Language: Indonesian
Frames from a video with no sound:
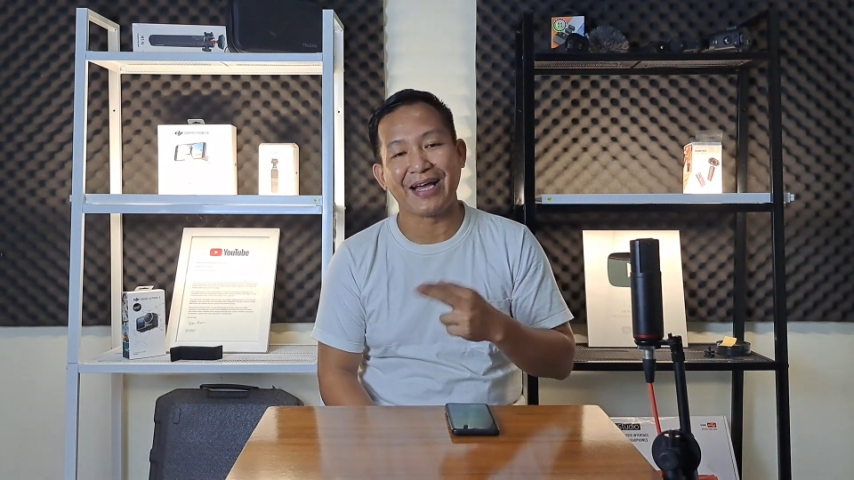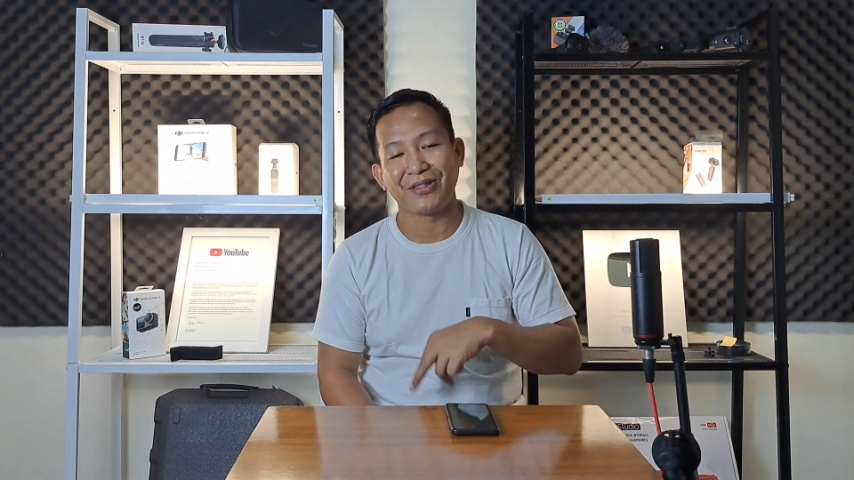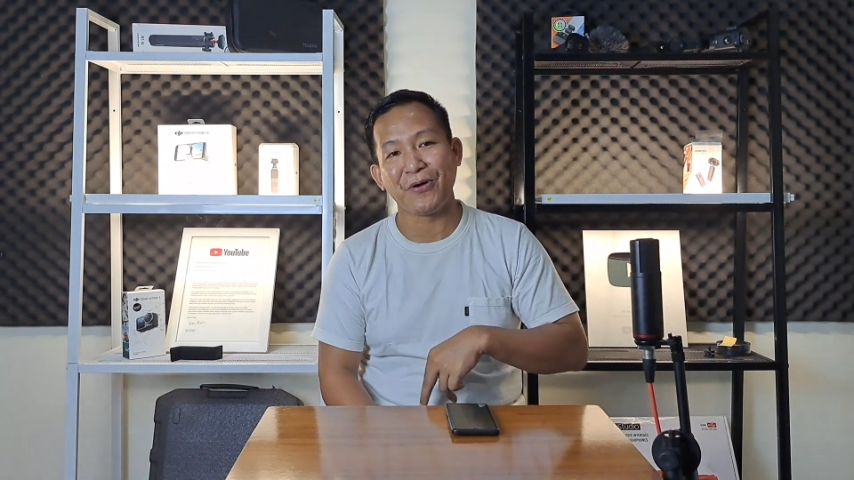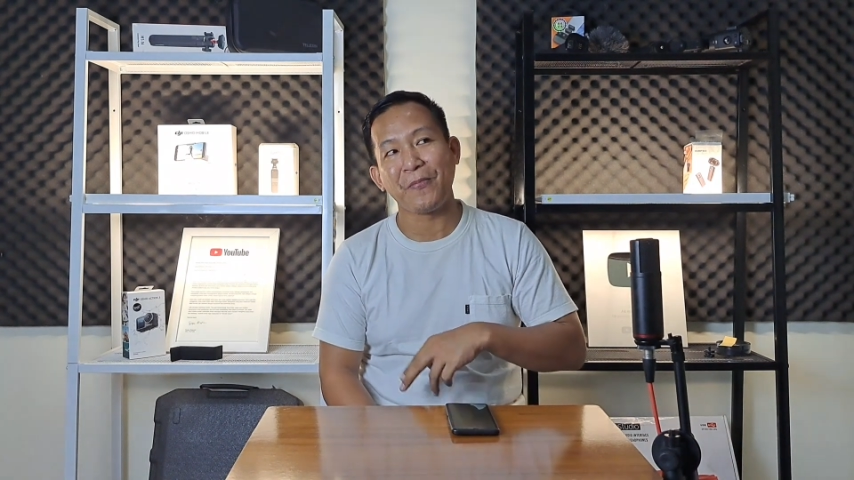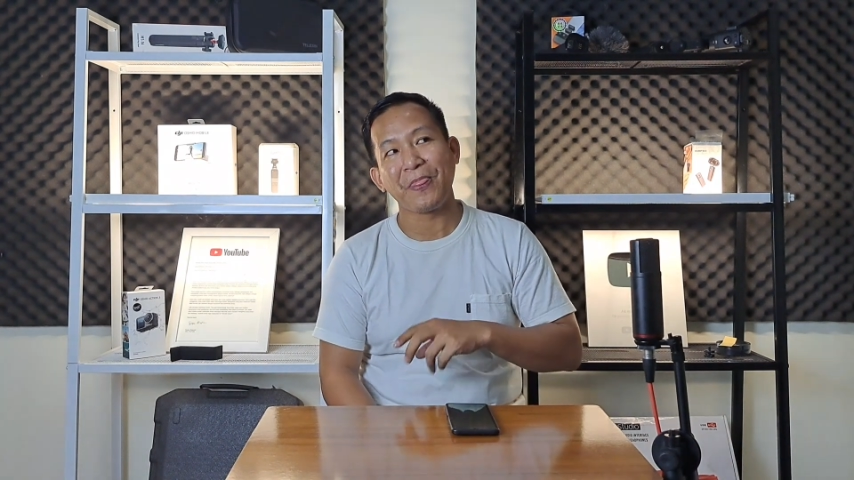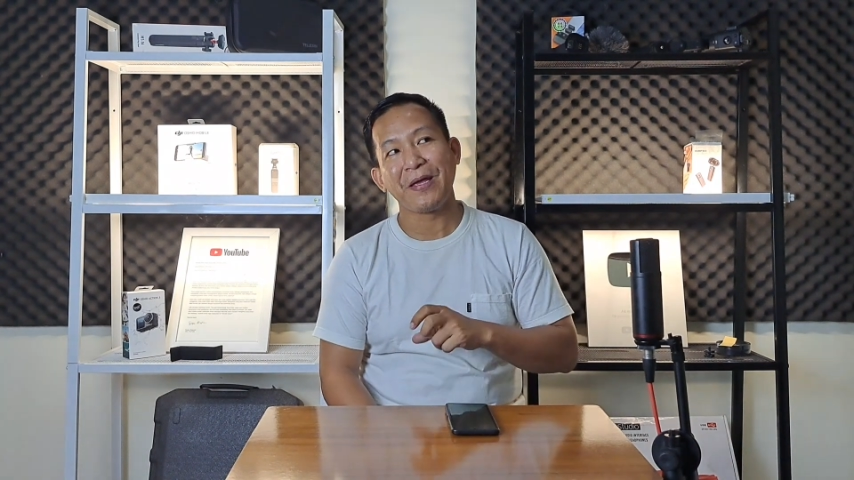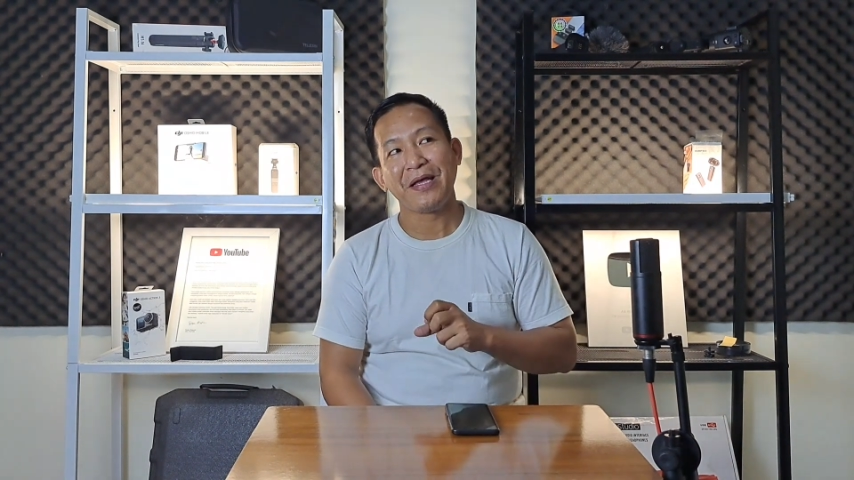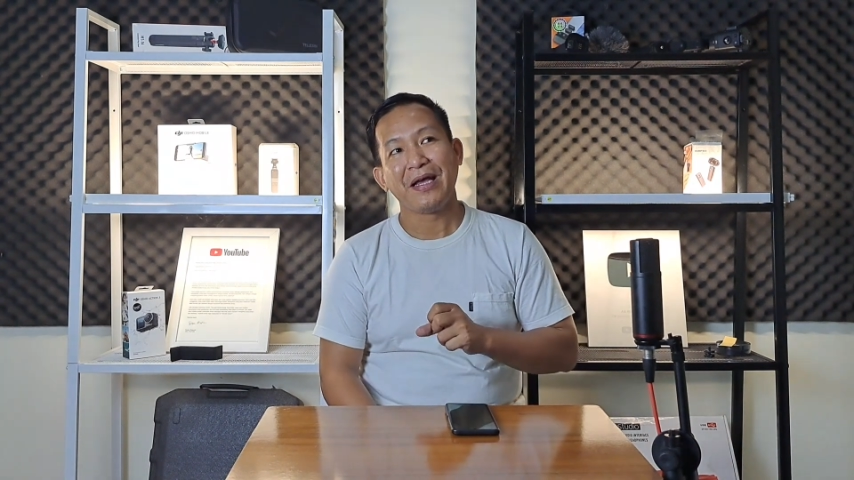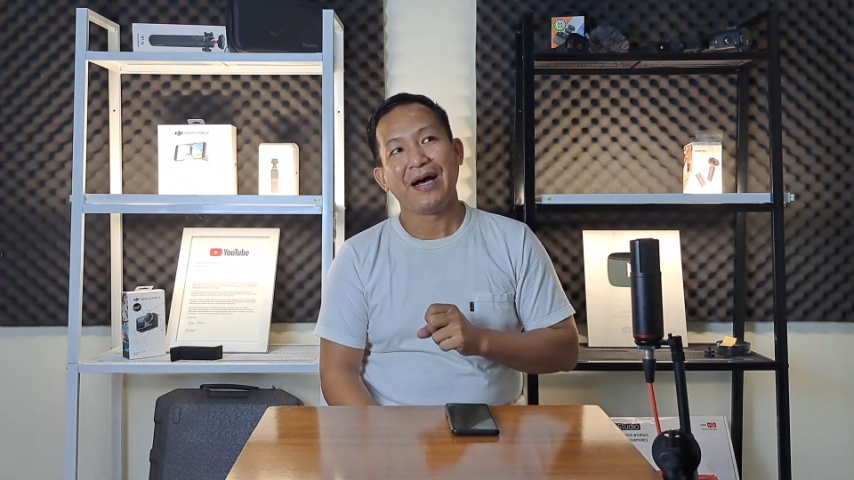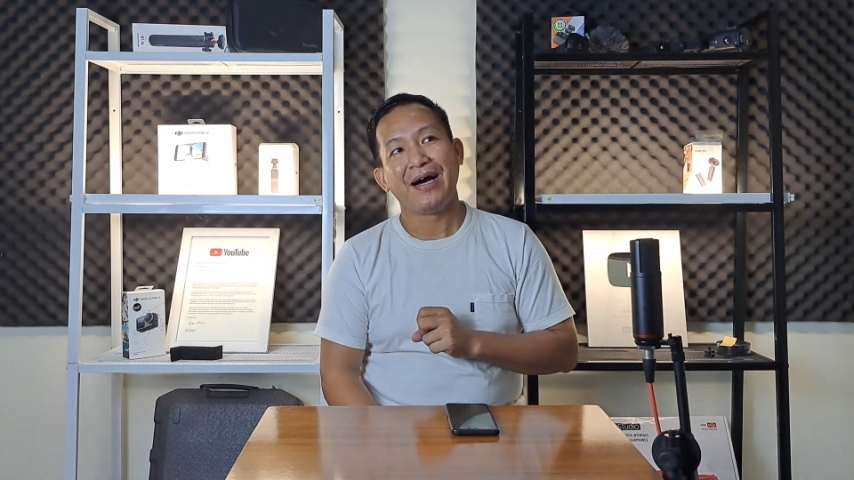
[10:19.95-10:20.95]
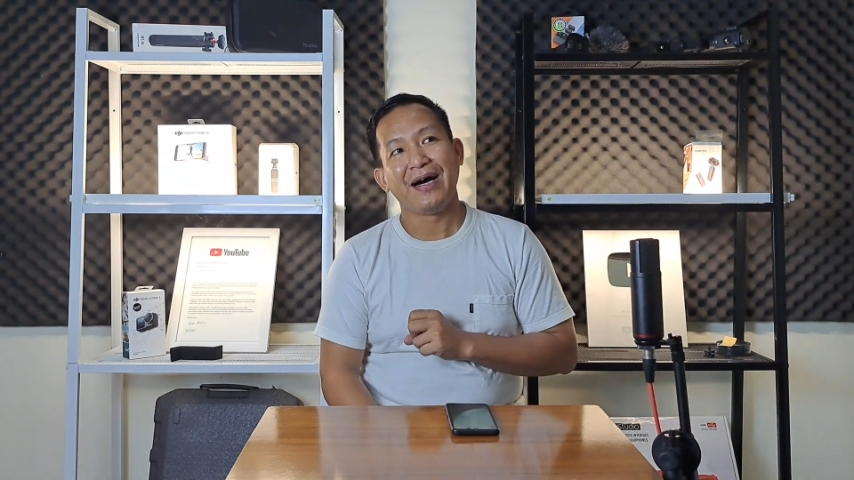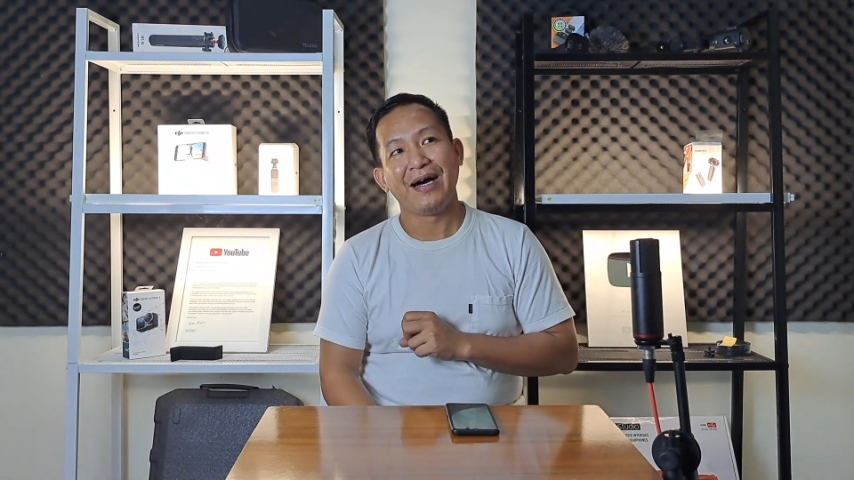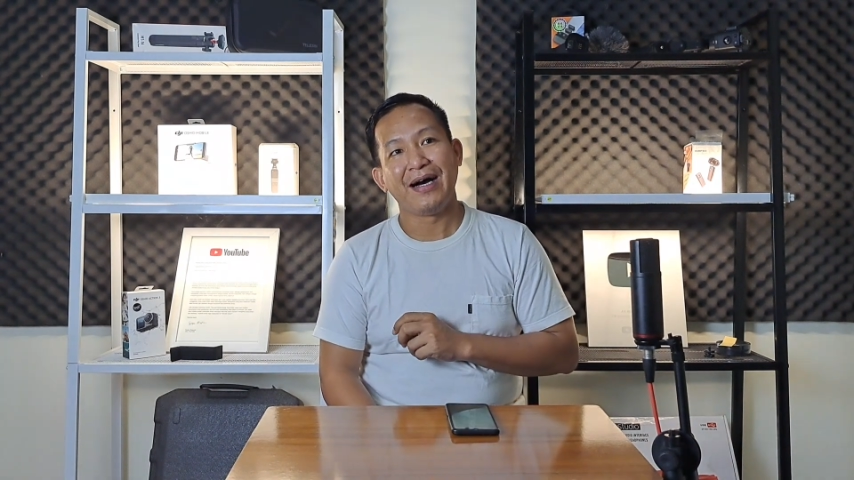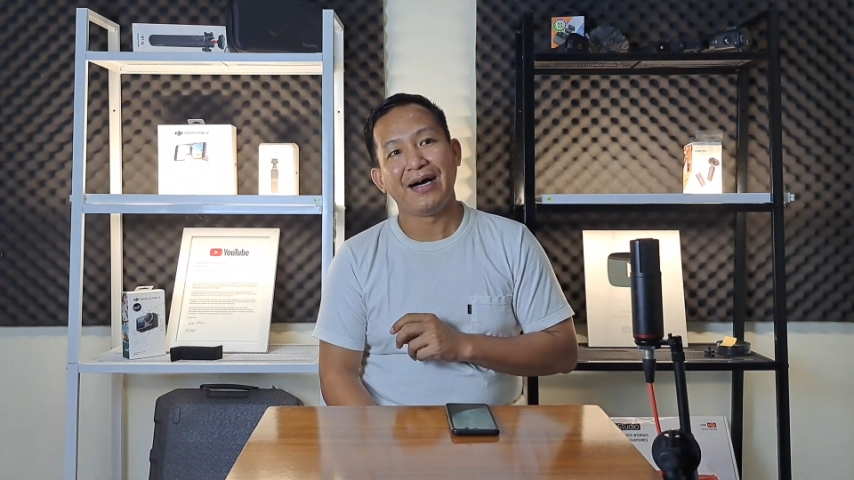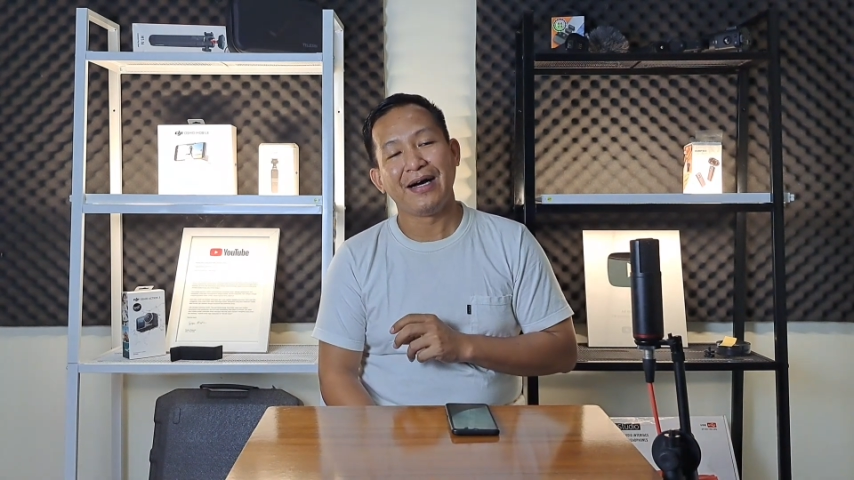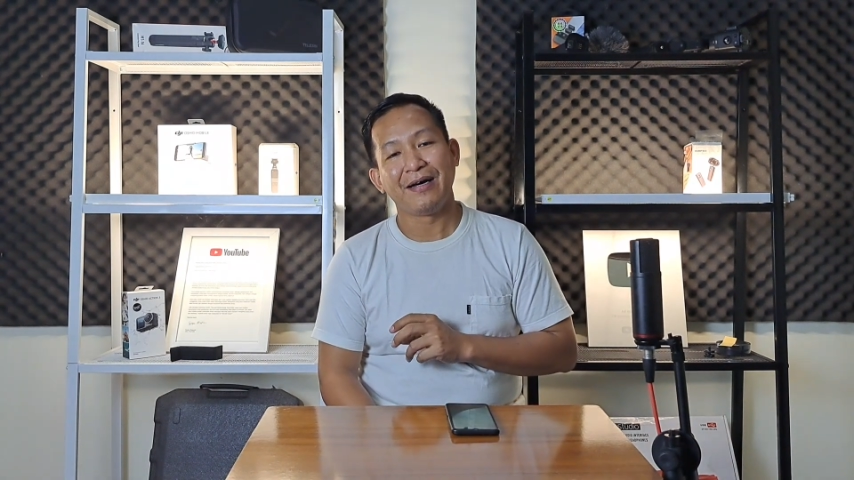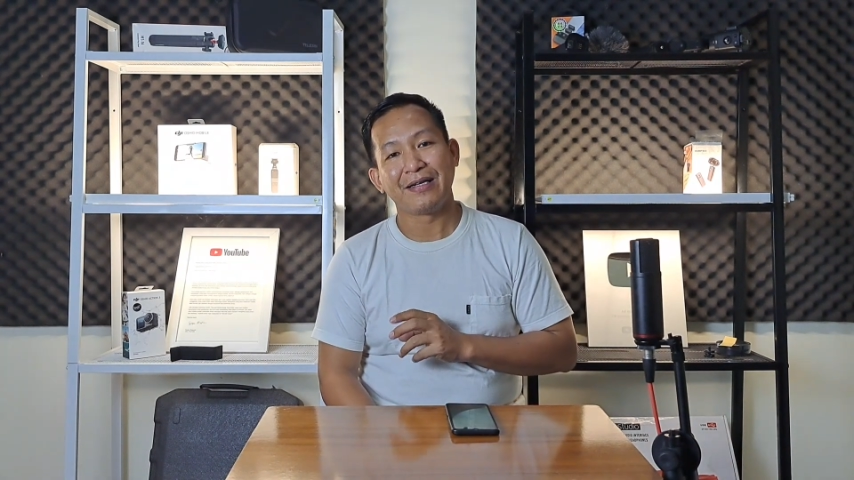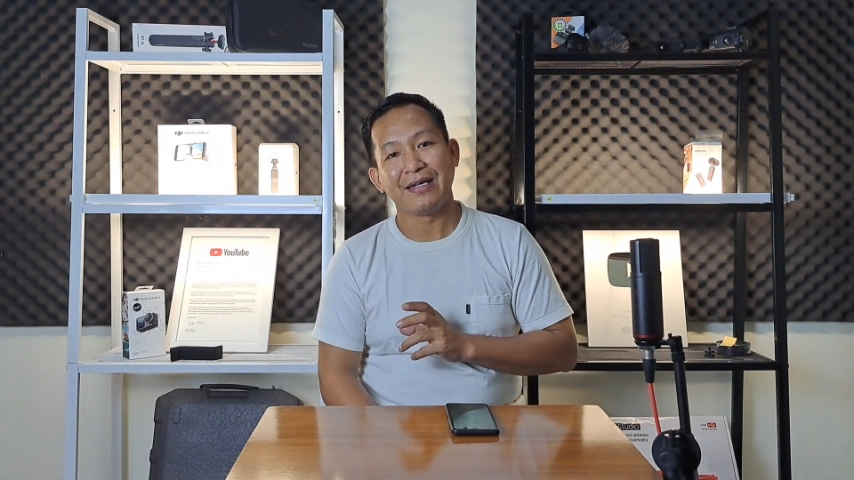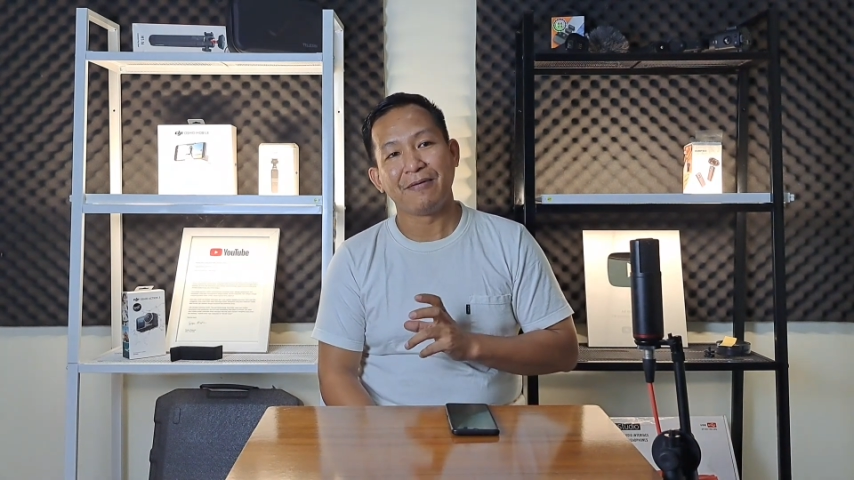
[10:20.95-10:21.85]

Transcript: atau uh,